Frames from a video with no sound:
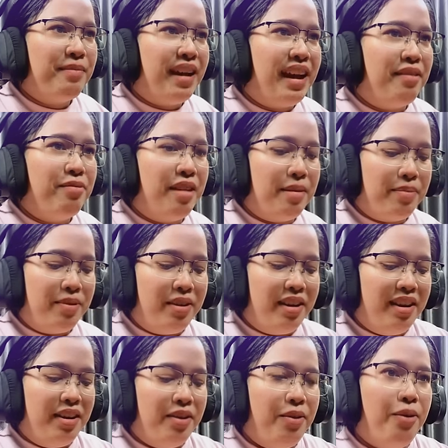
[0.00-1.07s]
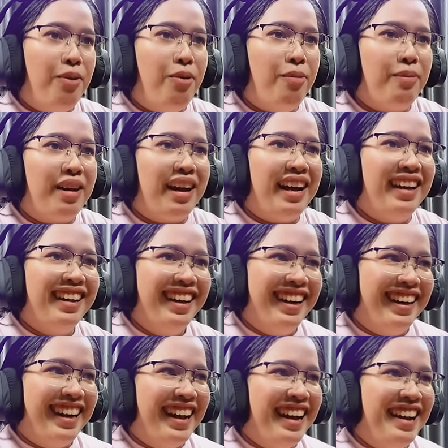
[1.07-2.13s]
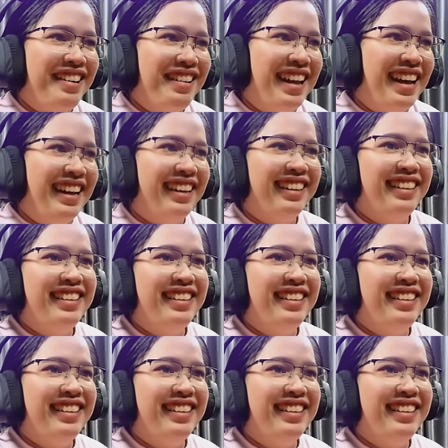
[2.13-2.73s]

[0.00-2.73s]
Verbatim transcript: ฟแอดเวย์พอยต์โหมกันแล้วล่ะ